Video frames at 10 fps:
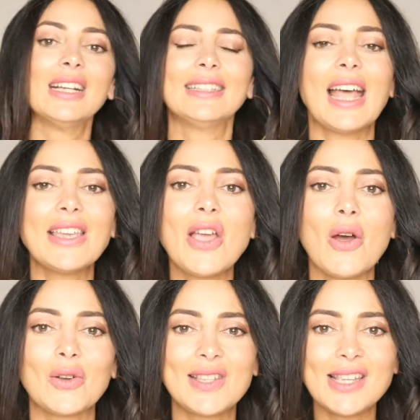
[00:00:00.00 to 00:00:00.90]

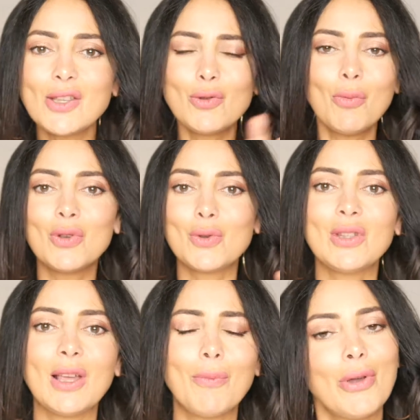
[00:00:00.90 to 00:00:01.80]
D'ailleurs, si tu me
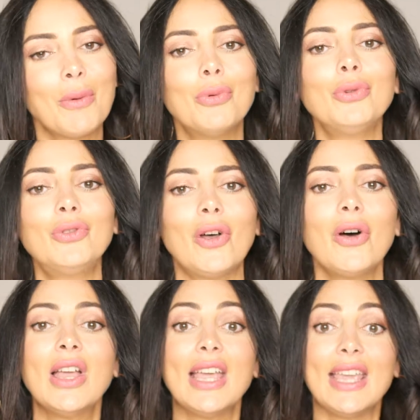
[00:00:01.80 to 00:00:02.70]
suis depuis un bout de
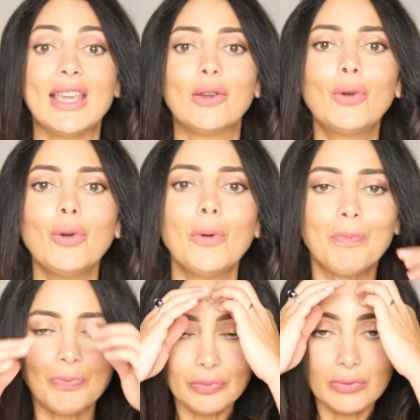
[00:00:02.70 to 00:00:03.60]
temps et que
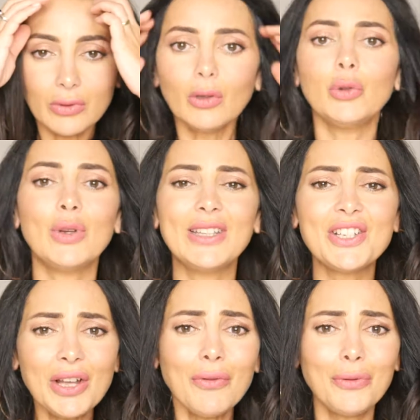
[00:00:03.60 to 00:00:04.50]
tu as
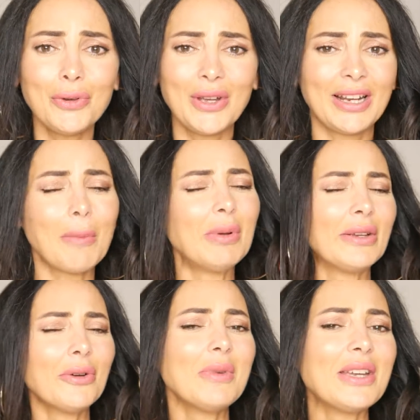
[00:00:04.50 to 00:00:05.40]
déjà vu qu'en
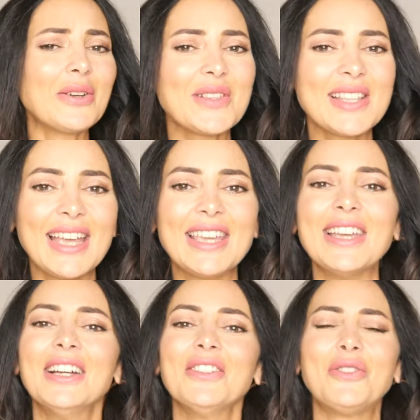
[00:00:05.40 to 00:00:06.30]
appliquant mes
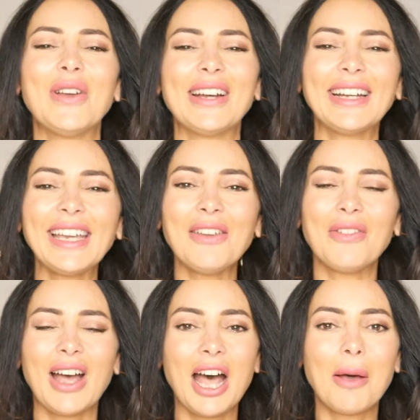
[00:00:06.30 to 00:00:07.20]
conseils, tu
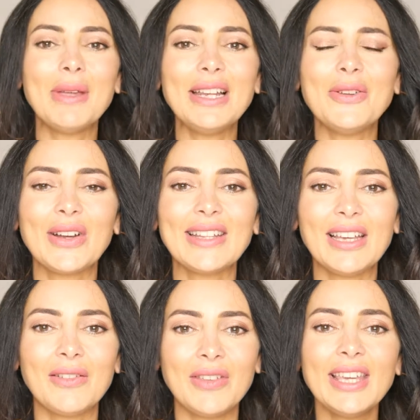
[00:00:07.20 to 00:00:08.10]
arrives à améliorer
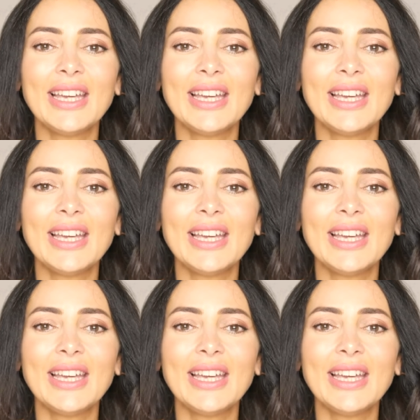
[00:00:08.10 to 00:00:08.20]
ta vie,